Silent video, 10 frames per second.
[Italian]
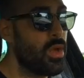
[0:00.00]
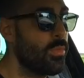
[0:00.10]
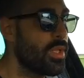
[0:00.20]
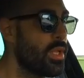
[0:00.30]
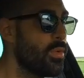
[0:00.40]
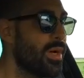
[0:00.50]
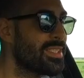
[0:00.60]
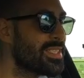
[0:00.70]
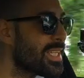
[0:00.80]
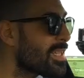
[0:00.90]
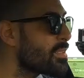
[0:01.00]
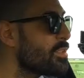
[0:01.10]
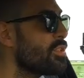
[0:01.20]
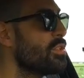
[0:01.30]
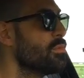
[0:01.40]
è un modello
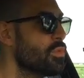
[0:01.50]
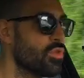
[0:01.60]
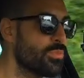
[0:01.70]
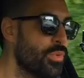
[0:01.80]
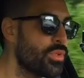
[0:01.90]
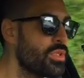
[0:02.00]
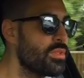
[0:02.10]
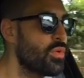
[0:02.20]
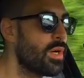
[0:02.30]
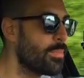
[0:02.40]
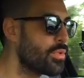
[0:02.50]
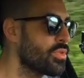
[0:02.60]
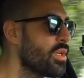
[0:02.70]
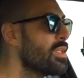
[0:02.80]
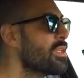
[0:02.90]
azzeccatissimo, sportivo, a
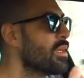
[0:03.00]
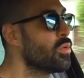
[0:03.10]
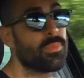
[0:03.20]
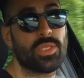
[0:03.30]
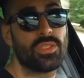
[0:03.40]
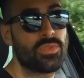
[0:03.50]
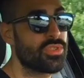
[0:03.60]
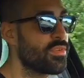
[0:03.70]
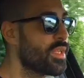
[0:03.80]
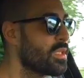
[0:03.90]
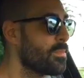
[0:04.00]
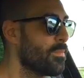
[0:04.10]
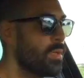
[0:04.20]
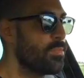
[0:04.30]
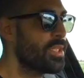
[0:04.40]
personalità non passa inosservata.
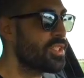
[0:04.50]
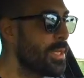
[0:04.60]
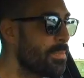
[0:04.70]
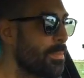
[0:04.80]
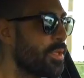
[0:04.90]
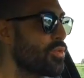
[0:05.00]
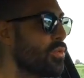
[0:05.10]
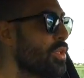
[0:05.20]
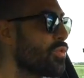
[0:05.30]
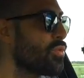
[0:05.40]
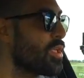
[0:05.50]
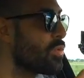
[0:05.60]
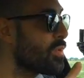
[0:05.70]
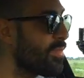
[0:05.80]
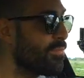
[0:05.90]
Mi è sempre piaciuta e sono stato
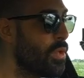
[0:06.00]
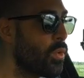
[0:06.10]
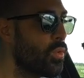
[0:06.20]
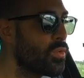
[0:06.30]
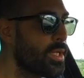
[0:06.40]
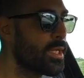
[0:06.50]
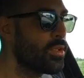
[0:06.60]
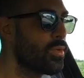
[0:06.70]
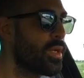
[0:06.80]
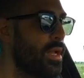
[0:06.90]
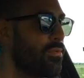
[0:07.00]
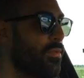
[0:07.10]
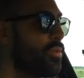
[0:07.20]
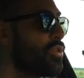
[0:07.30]
davvero contento che Alfa